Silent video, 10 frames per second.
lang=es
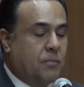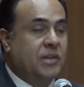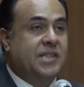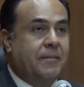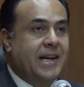
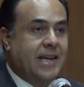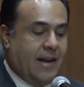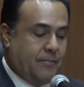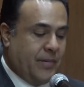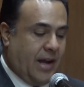pues se
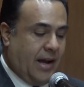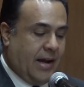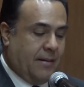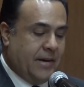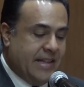vaya
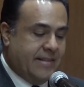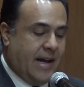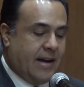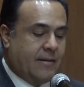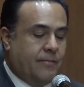a
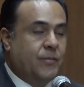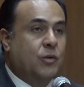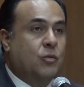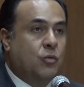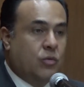
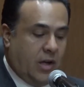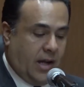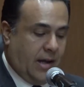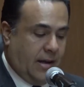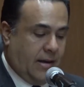brindar
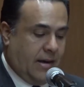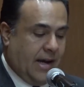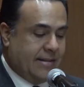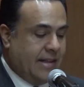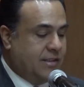una
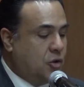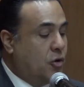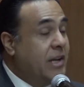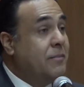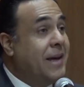
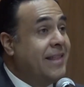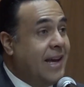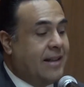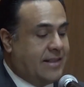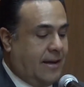atención
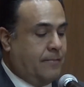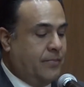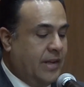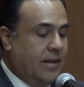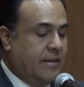inmediata
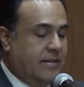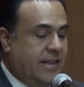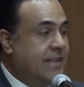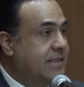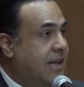
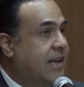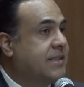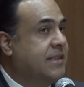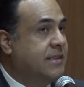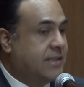desde
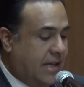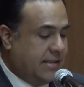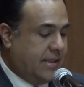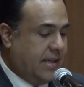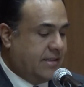las
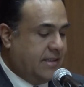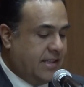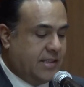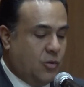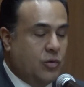instancias
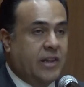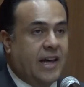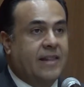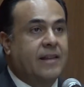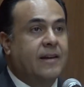de
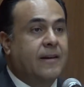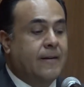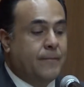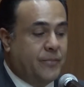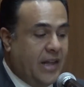seguridad
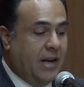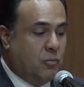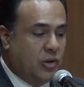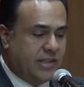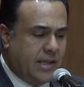del
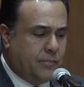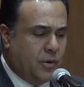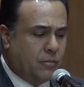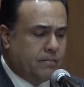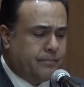
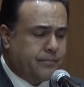municipio.